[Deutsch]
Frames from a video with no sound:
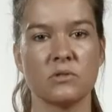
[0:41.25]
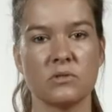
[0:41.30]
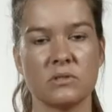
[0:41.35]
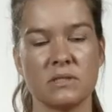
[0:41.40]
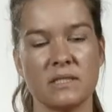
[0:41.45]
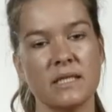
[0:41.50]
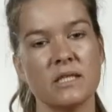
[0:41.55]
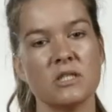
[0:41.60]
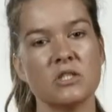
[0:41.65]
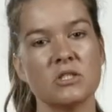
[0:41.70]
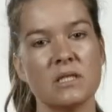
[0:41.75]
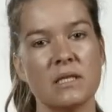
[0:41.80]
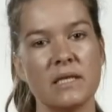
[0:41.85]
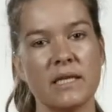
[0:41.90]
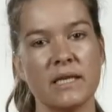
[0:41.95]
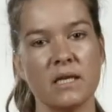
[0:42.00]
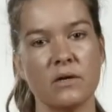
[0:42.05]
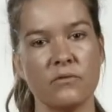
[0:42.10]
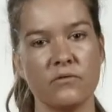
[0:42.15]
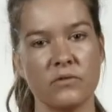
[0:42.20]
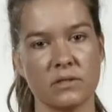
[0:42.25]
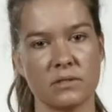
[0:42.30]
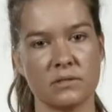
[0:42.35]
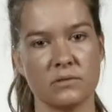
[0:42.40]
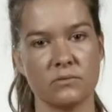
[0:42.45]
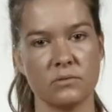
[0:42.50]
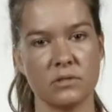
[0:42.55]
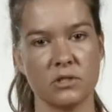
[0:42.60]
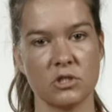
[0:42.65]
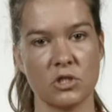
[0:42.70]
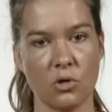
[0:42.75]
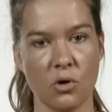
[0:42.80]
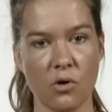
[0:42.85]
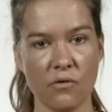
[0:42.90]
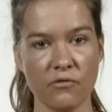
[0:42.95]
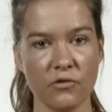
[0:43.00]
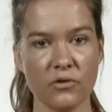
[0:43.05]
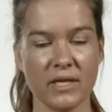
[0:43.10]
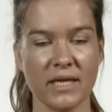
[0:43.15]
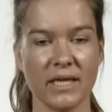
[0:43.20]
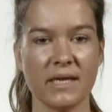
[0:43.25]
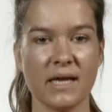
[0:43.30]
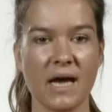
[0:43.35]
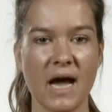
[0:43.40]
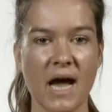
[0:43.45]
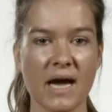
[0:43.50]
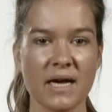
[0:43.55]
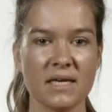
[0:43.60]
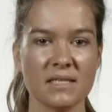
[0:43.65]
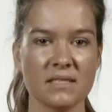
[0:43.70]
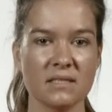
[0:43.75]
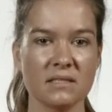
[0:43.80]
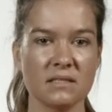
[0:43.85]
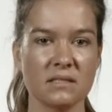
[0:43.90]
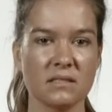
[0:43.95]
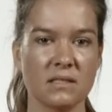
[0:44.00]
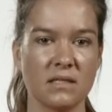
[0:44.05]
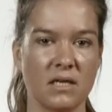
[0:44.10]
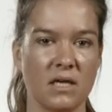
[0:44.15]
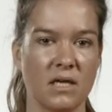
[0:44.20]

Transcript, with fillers: man in erster Linie auf eine gesunde Schlafhygiene achtet.